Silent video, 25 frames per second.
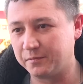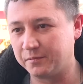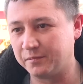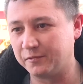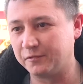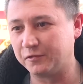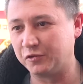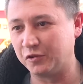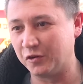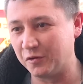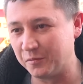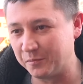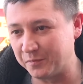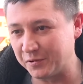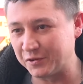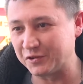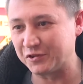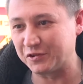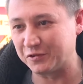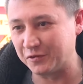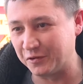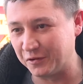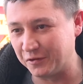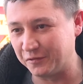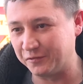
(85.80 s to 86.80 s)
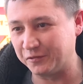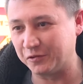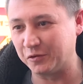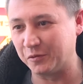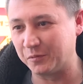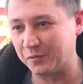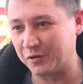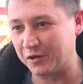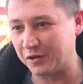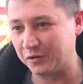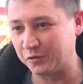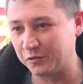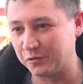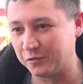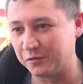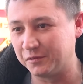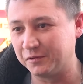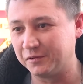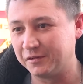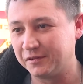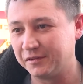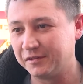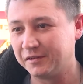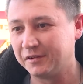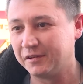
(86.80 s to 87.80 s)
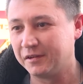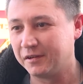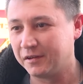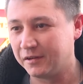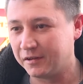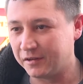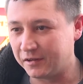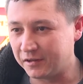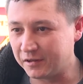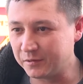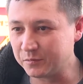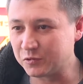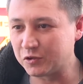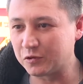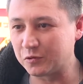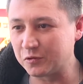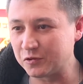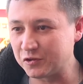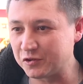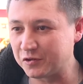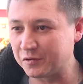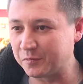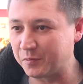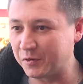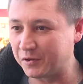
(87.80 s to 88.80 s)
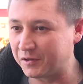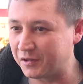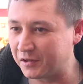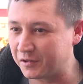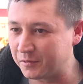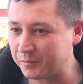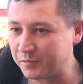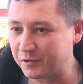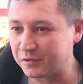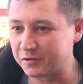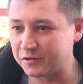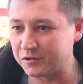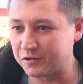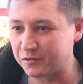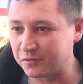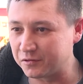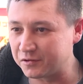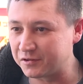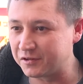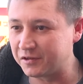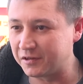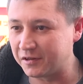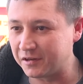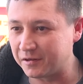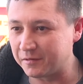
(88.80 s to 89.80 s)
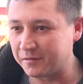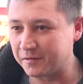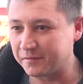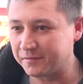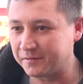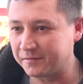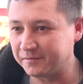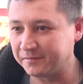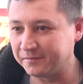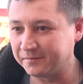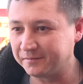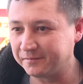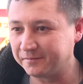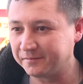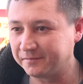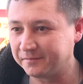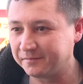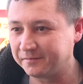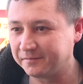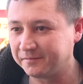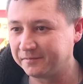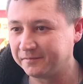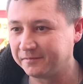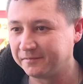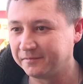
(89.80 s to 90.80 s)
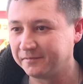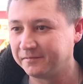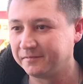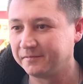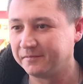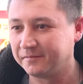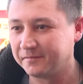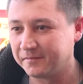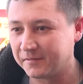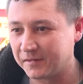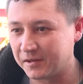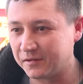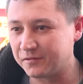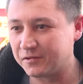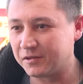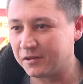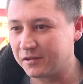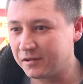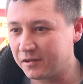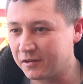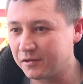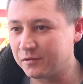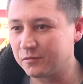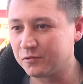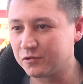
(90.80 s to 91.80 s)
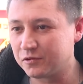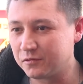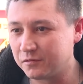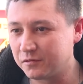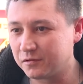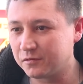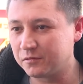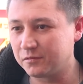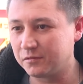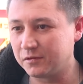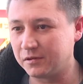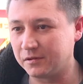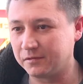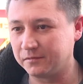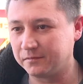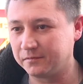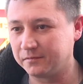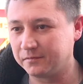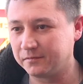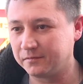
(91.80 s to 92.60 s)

В дом пришел в том году, им срочно понадобилось снос деревьев. И все деньги ушли у них туда.